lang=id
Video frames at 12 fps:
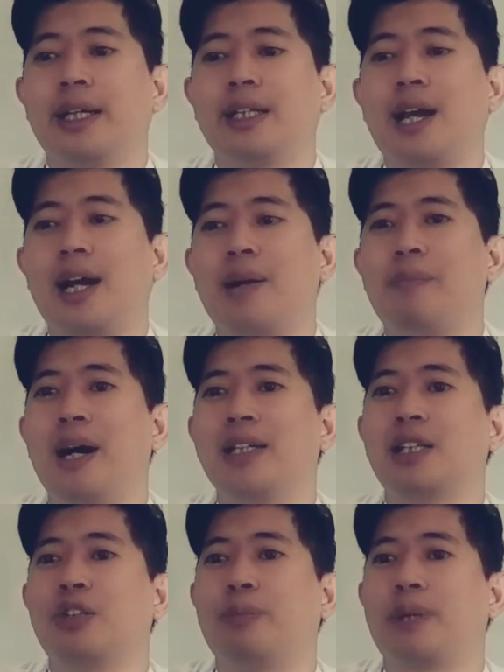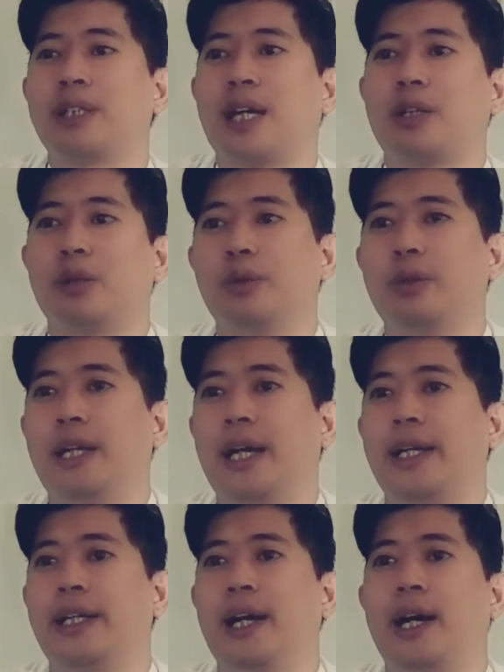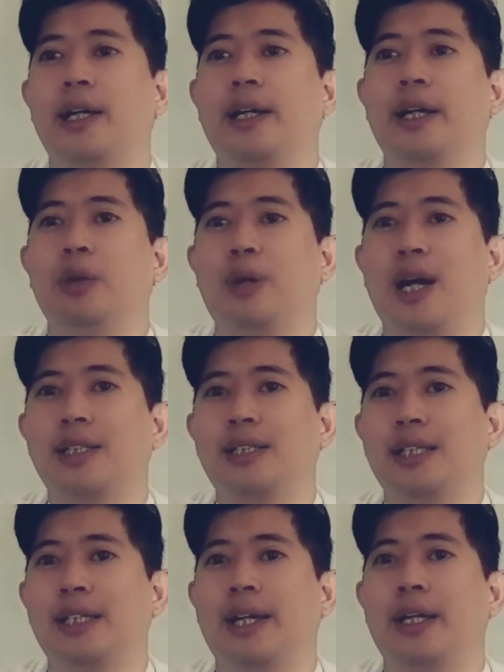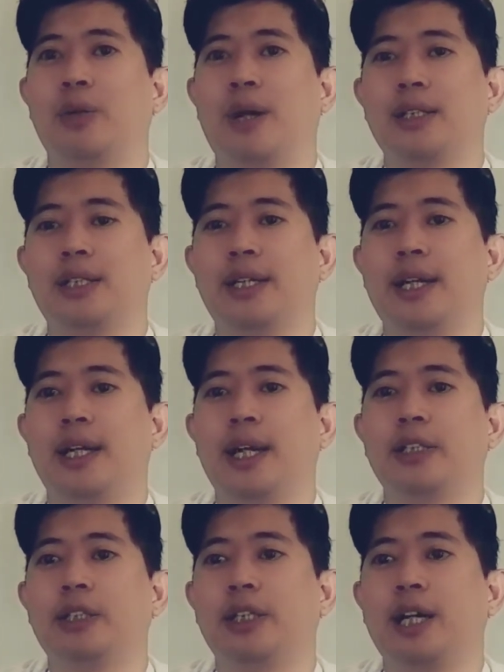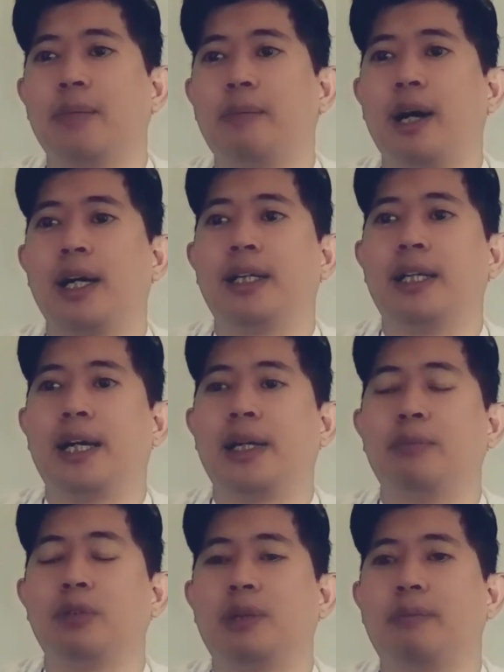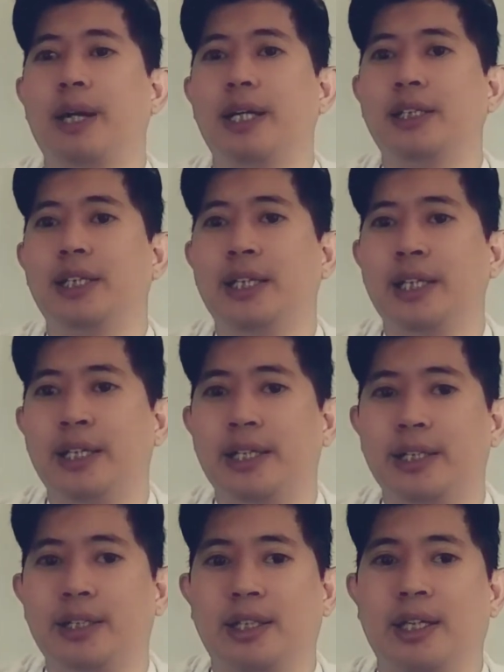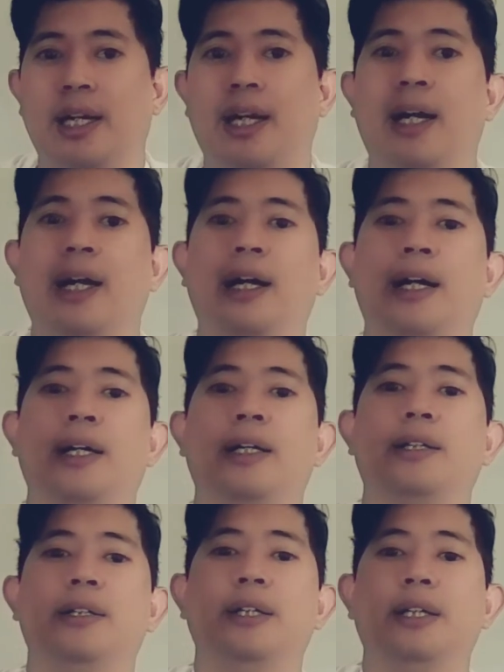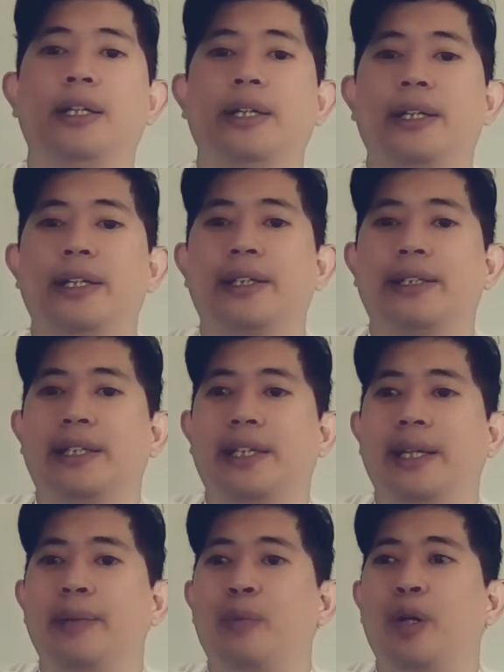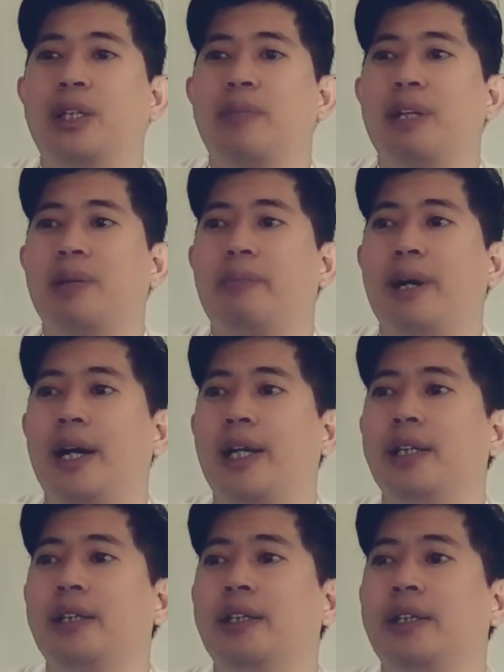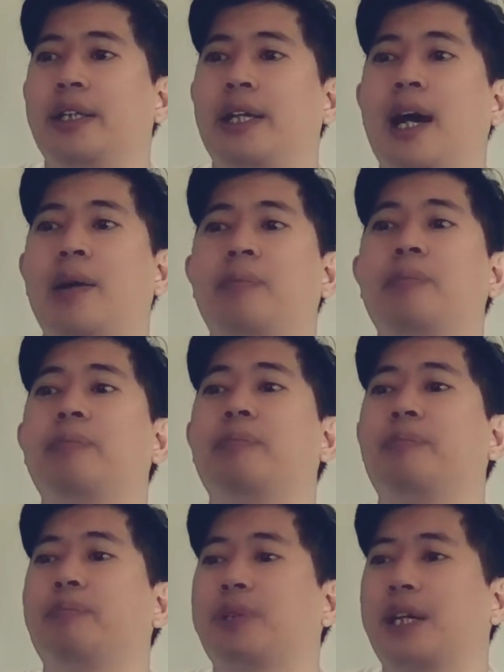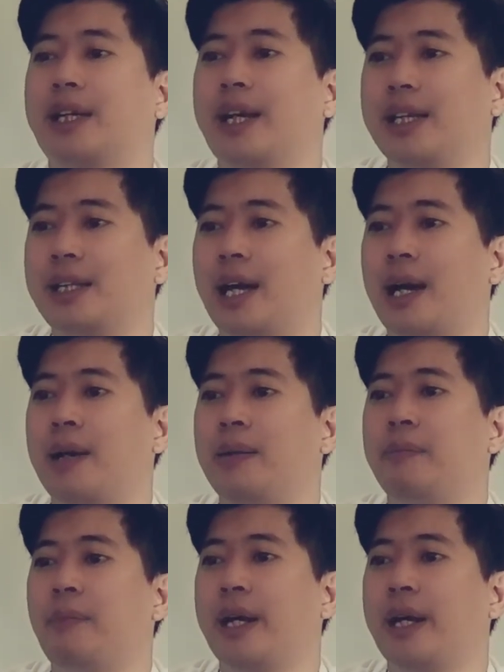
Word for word: kita akan bahas satu persatu dari yang edukasi. Nah, edukasi ini adalah cikal bakal dari musik badis ini. Nah, jadi buat teman-teman yang Ternyata